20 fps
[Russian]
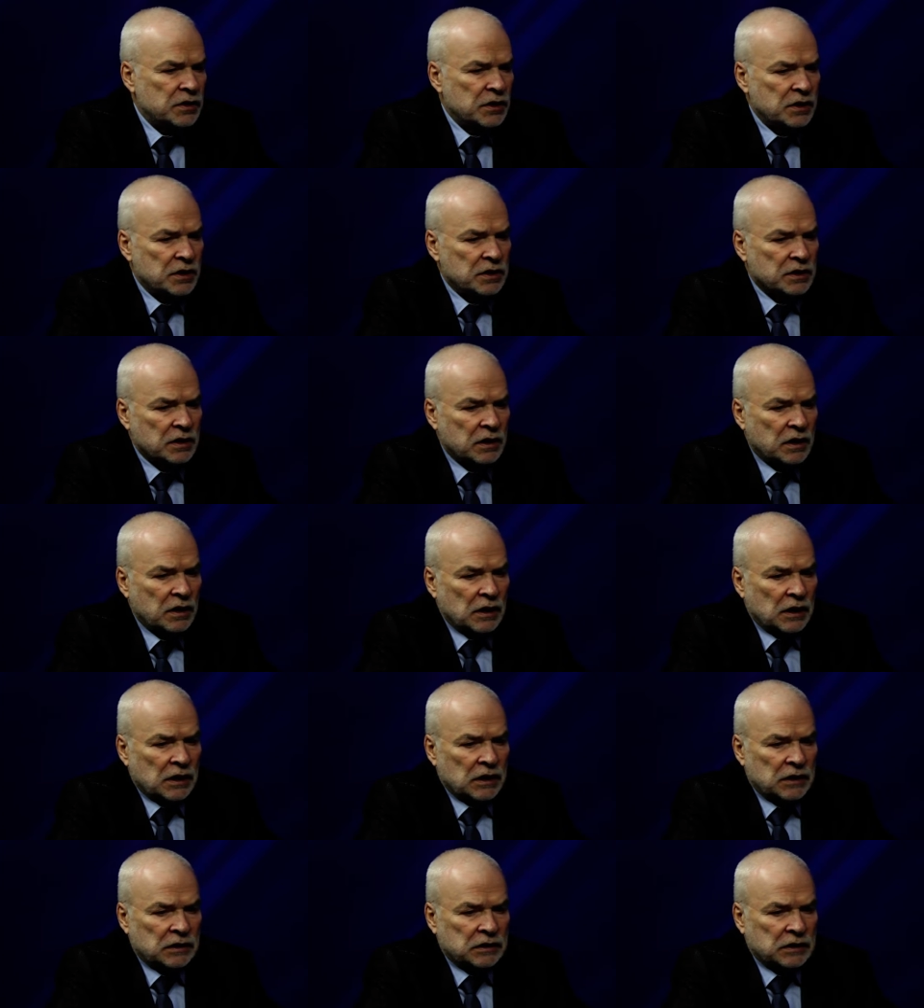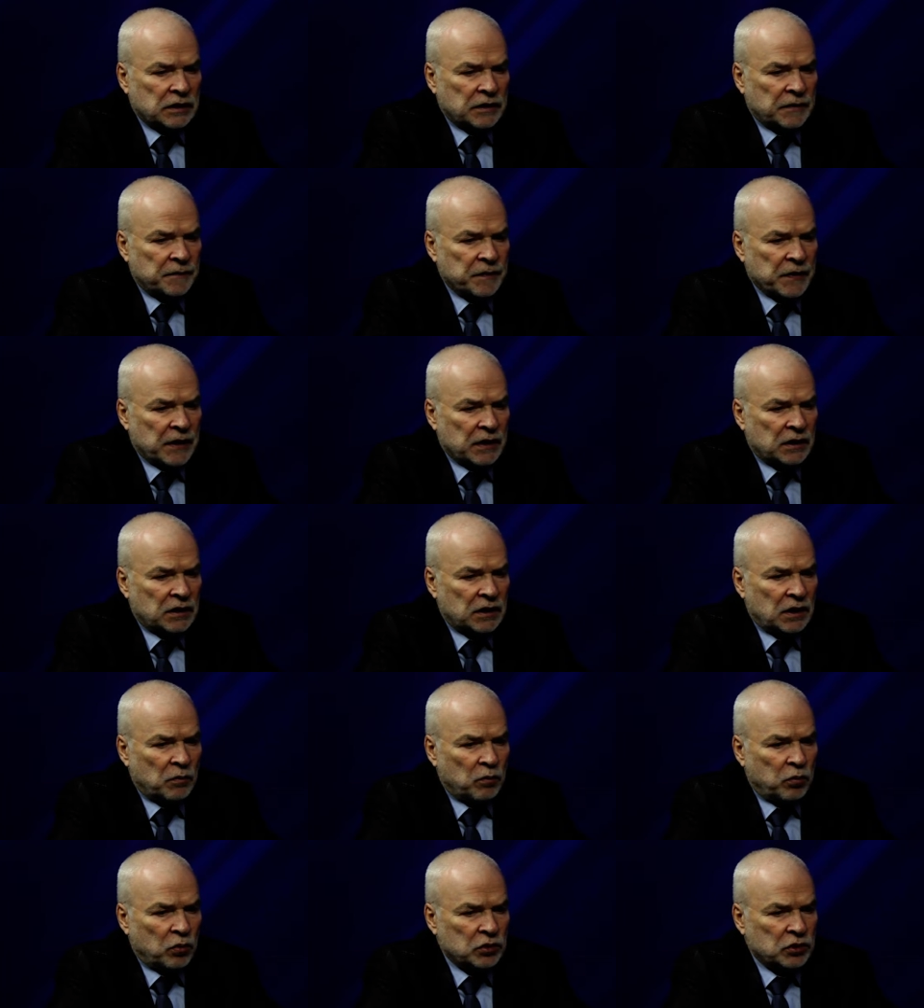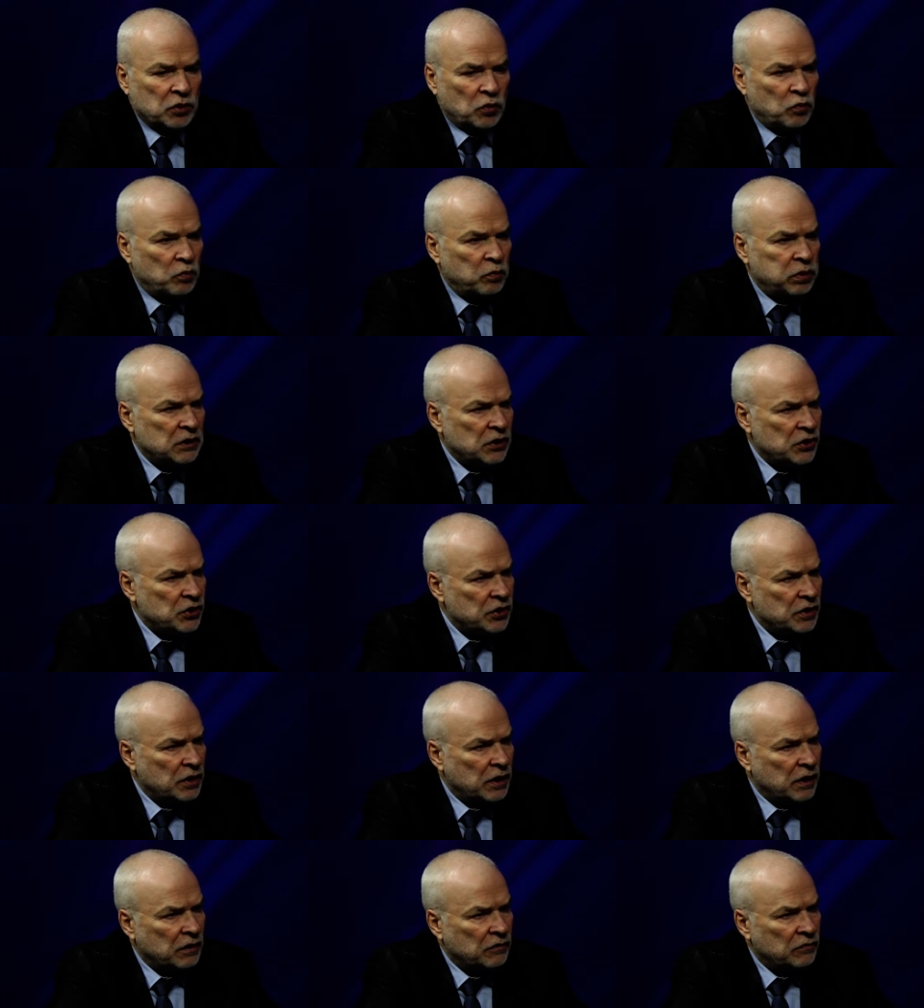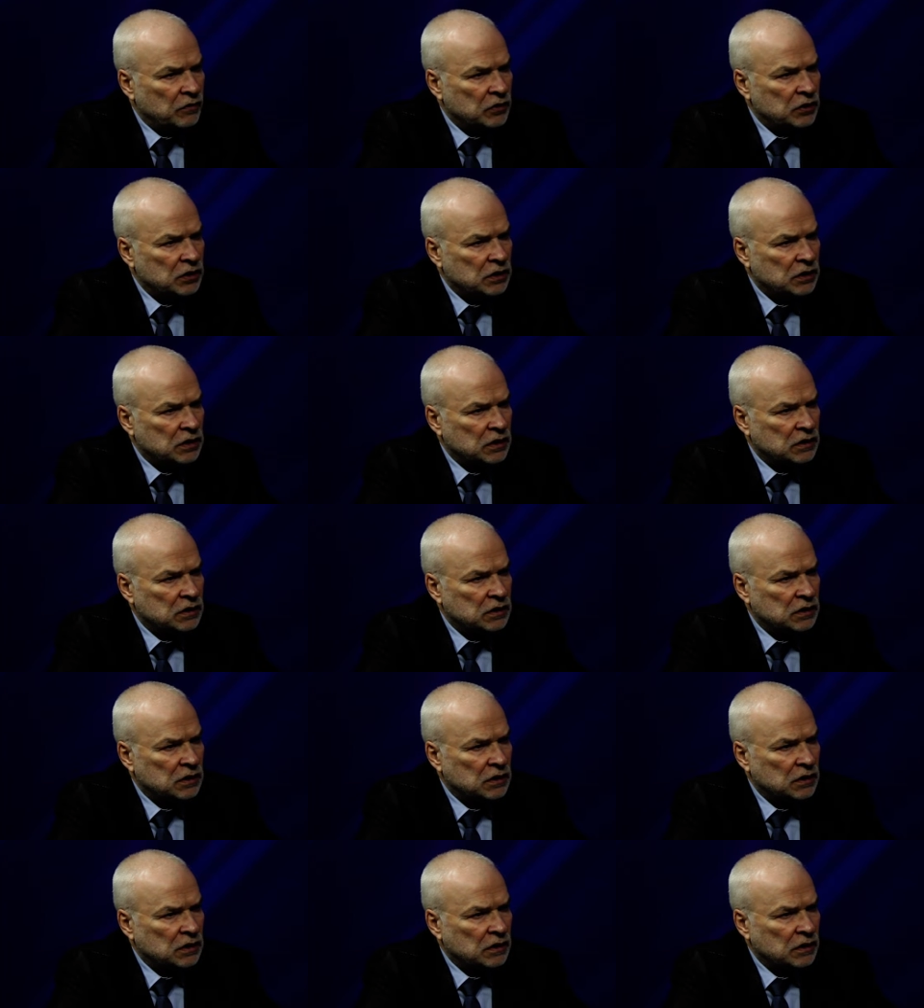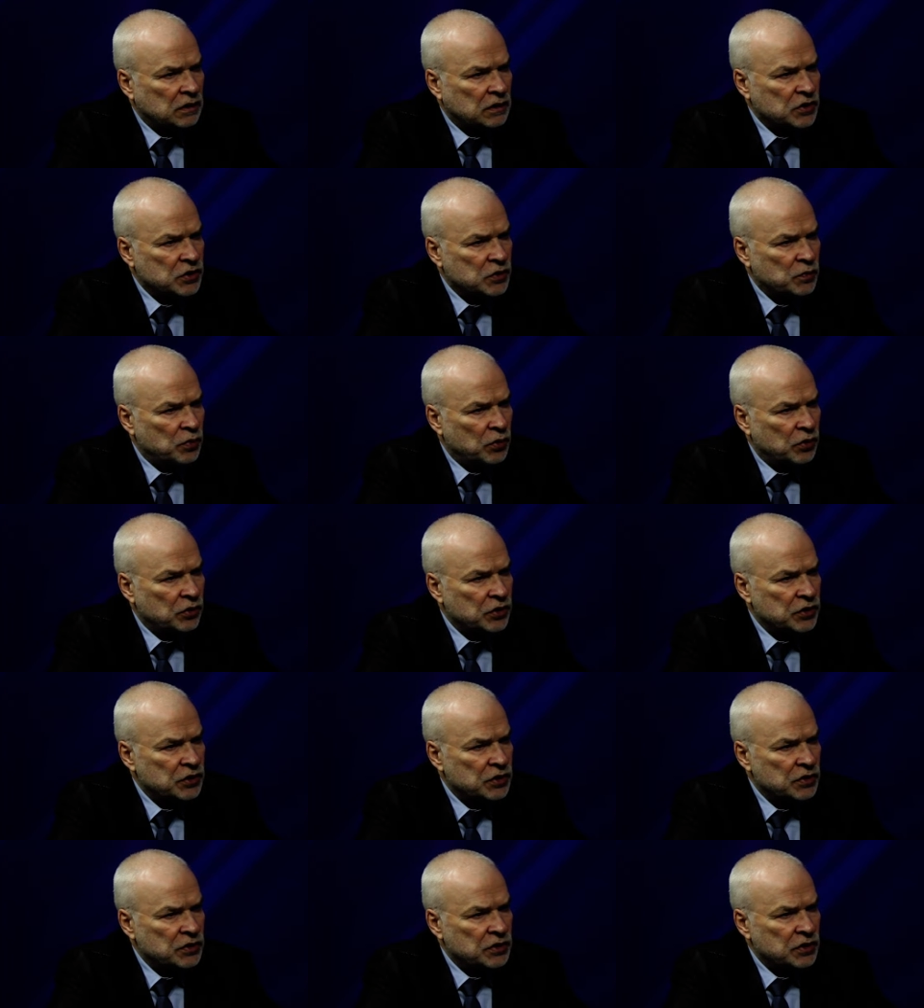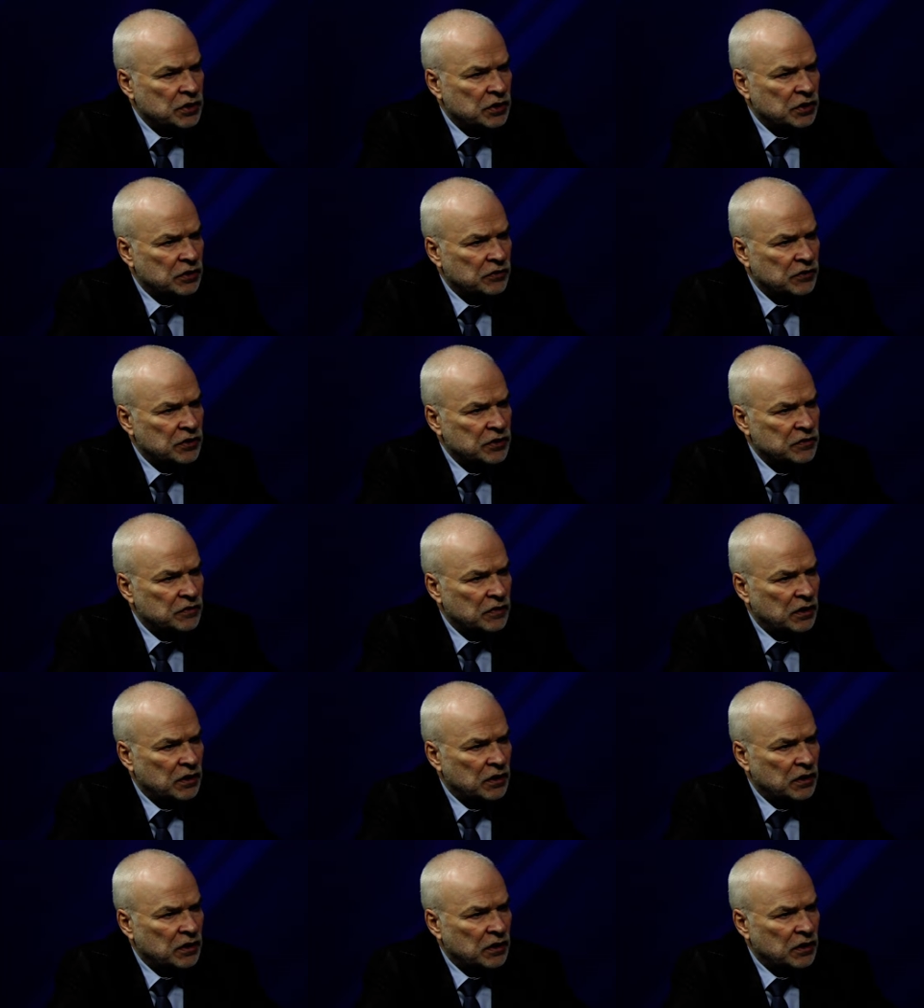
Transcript: интересно, это работа убыточная, вот этот э, сбор несанкционированных